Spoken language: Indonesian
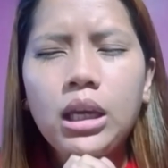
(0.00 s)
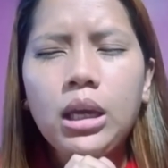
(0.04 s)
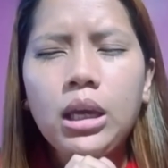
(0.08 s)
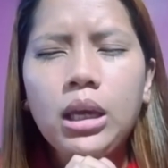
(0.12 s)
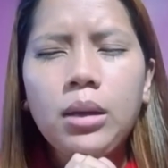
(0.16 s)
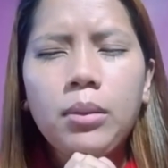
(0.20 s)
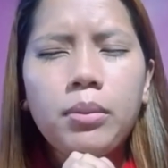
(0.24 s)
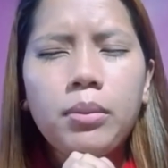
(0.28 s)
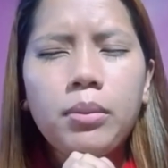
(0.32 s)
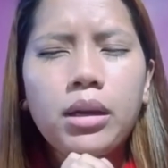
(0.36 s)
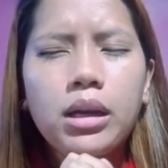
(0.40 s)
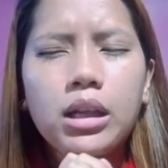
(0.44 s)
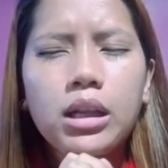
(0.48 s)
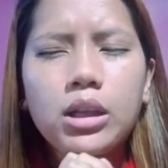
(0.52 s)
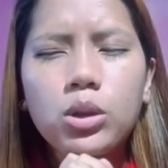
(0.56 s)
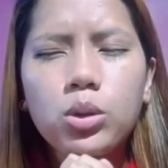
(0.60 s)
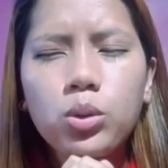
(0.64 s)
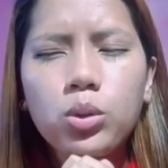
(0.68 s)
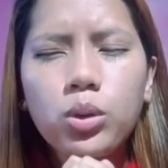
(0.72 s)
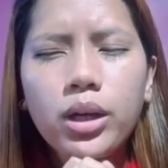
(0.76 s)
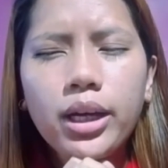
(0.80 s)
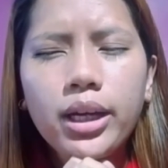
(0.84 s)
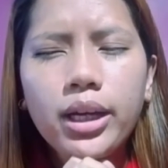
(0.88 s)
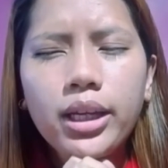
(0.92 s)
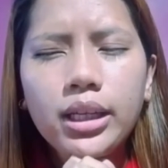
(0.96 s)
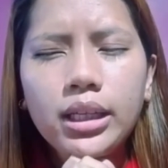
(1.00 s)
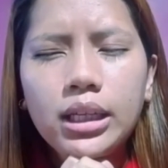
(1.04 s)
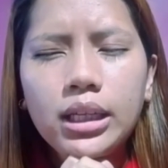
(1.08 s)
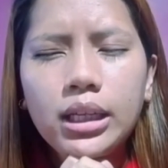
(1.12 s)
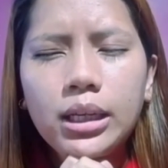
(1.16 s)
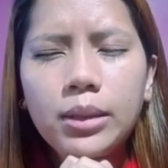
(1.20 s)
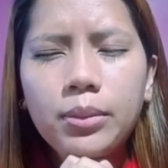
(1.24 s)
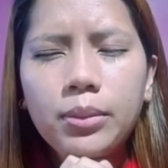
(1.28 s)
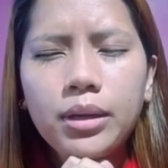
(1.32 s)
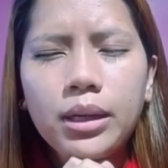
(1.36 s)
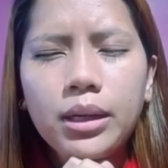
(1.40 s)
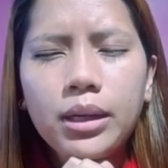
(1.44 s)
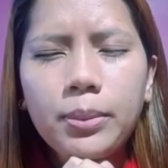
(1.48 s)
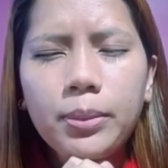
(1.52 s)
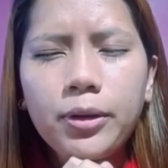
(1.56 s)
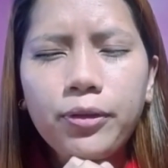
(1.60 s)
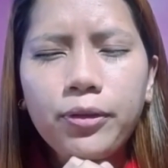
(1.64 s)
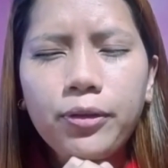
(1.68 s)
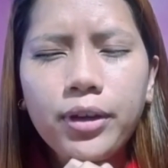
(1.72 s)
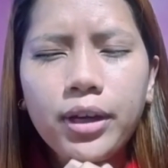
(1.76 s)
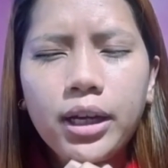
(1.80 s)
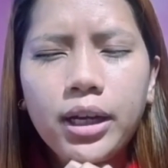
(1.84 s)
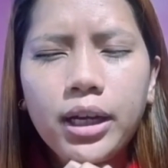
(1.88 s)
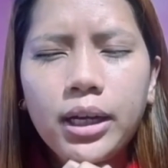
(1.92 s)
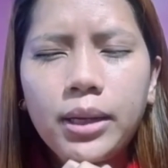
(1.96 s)
Bila Tuhan kami dapat
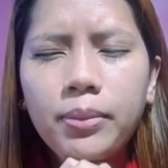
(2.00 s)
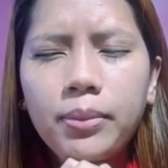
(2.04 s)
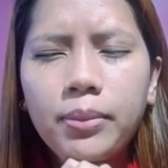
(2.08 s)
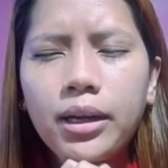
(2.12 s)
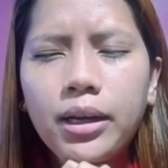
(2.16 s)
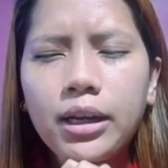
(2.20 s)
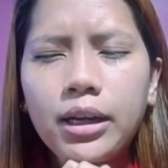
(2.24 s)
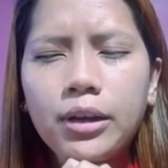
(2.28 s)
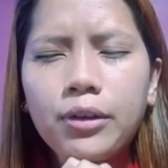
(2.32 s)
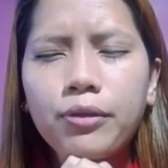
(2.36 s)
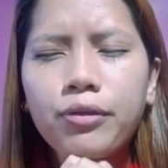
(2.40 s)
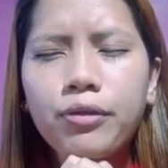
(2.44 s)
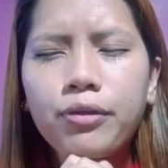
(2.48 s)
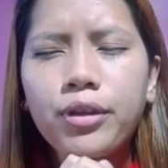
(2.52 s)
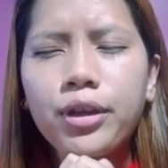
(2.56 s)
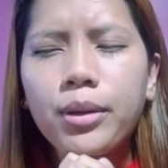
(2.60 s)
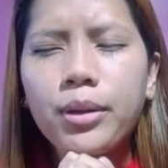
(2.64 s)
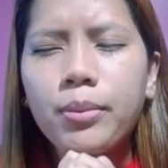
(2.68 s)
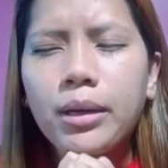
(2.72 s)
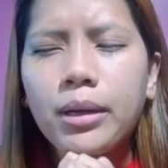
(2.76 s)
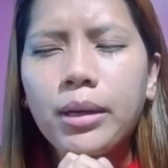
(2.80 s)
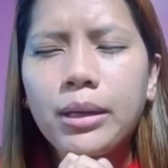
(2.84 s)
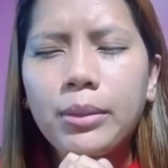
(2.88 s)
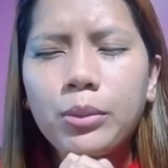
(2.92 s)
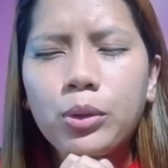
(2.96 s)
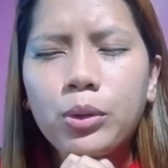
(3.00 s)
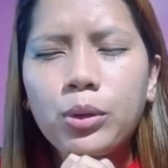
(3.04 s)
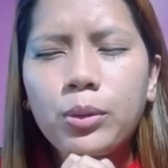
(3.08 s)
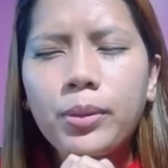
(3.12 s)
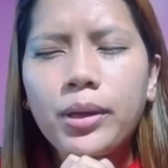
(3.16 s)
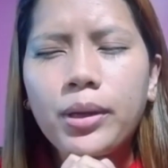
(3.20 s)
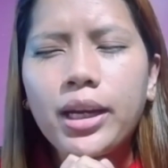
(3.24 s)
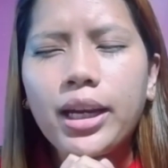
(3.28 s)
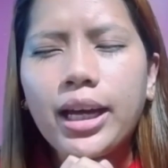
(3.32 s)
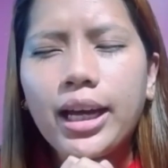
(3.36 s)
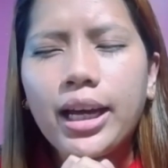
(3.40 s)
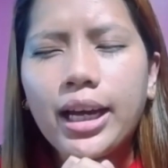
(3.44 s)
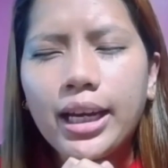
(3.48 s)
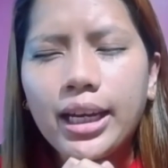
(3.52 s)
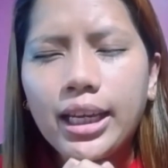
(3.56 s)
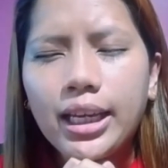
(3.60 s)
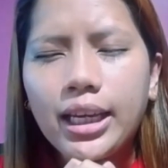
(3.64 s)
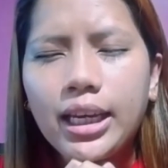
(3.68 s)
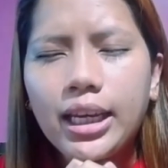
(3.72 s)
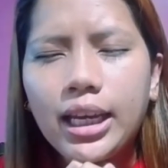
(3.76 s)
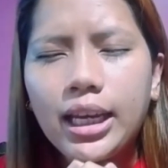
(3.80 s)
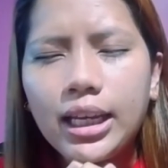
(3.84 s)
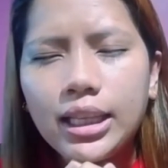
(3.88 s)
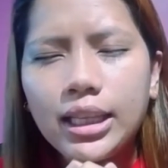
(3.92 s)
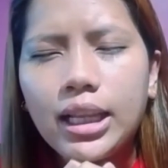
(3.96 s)
faham akan firman-Mu pada hari
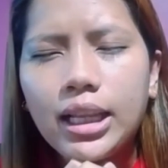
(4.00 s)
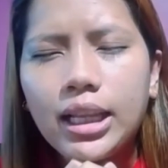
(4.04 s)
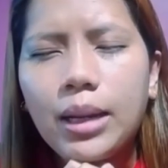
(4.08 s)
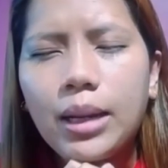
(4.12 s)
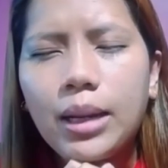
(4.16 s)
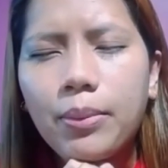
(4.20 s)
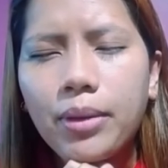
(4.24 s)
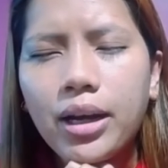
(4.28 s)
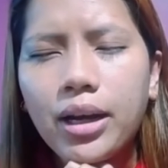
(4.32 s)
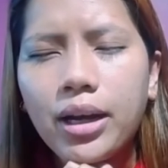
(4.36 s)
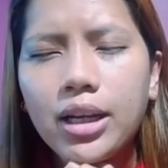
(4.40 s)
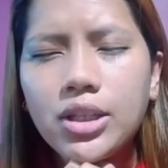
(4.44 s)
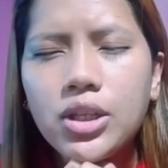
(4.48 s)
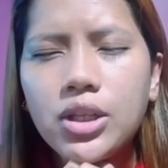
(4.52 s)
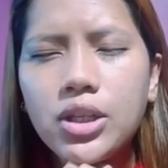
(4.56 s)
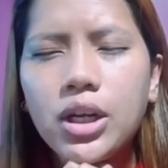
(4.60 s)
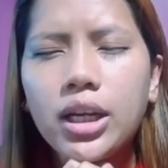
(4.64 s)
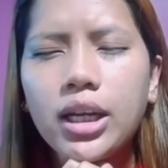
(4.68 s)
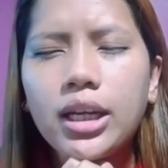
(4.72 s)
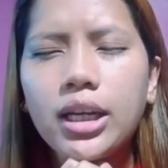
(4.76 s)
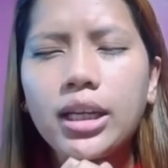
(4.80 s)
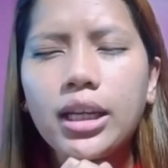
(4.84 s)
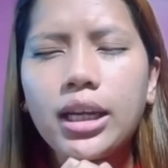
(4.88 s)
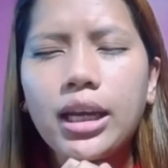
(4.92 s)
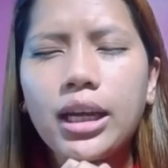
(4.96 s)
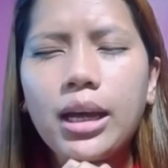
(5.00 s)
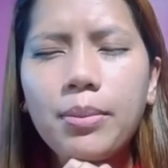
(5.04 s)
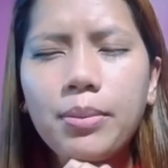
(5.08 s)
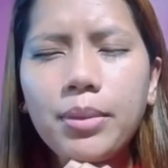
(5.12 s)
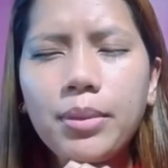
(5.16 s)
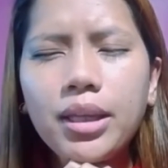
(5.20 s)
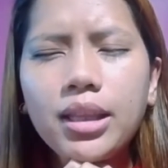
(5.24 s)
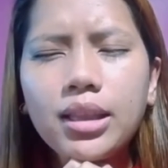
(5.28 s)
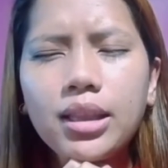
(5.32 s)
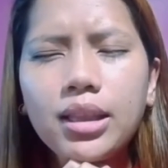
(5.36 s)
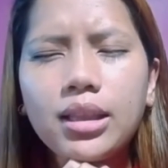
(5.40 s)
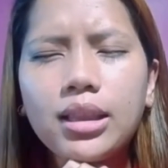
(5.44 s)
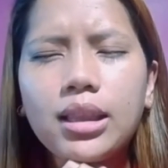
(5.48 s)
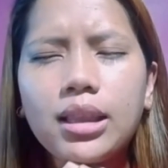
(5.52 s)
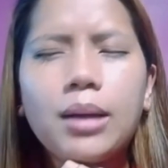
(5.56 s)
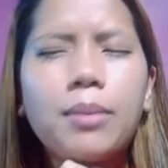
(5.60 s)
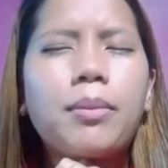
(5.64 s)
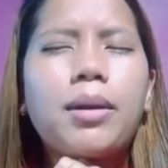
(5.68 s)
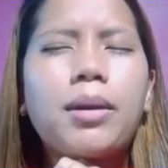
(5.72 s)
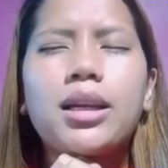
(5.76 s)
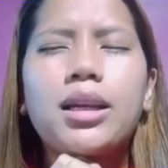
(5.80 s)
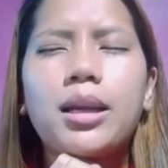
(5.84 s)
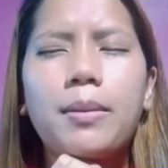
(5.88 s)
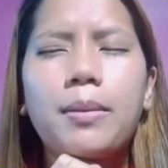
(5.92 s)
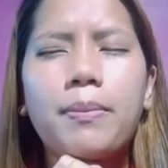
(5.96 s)
ini yang telah mengajarkan kami tentang
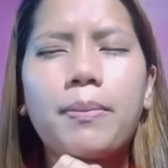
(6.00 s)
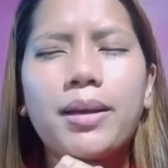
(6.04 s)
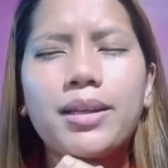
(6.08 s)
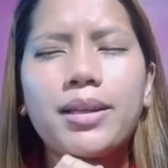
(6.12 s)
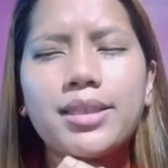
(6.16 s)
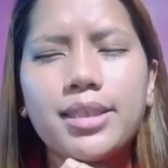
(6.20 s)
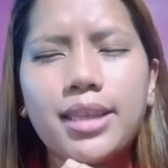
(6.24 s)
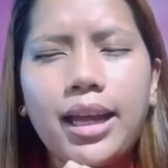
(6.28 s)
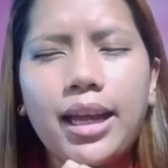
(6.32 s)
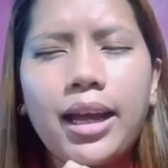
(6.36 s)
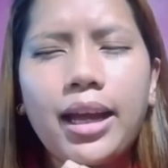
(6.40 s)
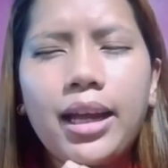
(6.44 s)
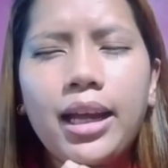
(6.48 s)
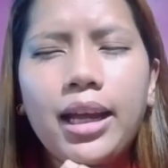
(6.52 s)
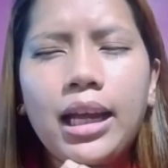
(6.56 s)
makna Paskah.